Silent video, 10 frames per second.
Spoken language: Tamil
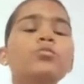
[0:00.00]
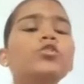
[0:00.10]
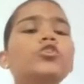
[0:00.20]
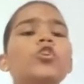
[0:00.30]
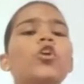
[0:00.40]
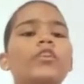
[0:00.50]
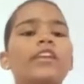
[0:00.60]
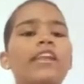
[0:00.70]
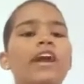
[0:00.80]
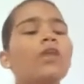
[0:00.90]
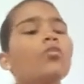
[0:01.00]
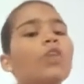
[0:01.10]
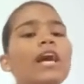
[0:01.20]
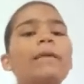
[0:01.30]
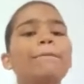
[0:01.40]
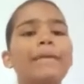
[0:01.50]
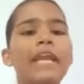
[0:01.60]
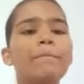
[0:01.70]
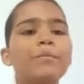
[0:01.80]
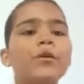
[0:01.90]
புற்றுநோயில்லா உலகம்
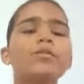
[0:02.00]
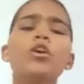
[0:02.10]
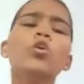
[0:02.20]
படைப்போம்